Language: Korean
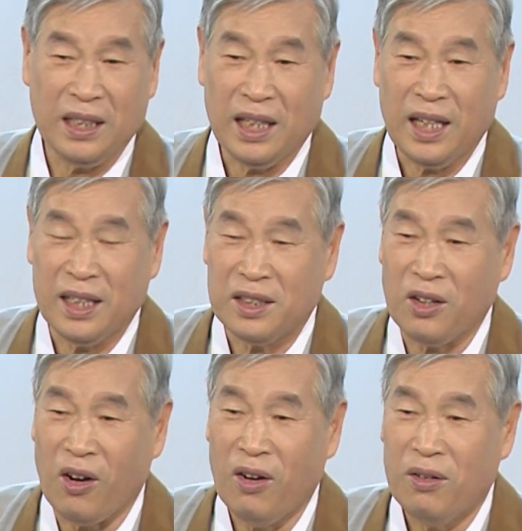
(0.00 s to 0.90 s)

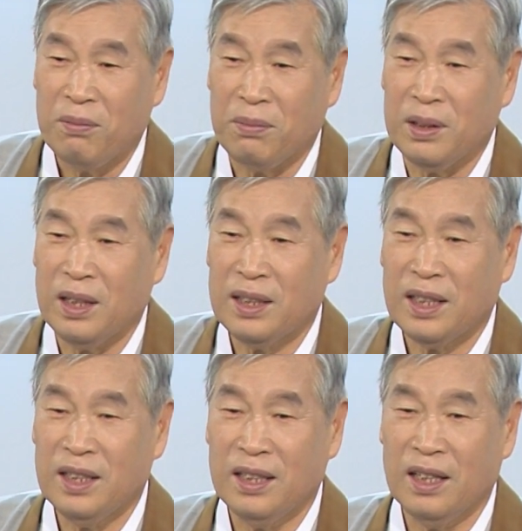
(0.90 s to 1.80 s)
얘기했죠? 뭐 할
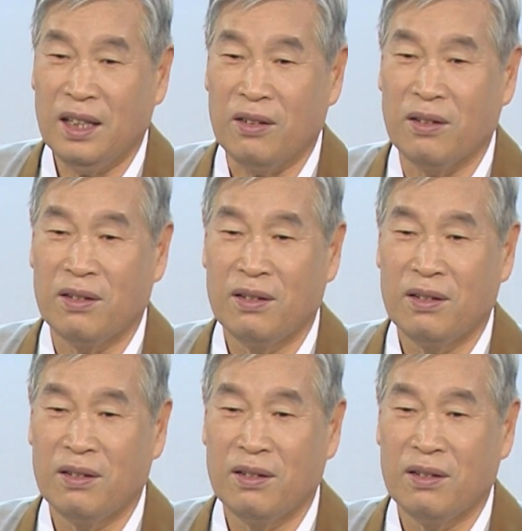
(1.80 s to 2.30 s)
때 했는가요?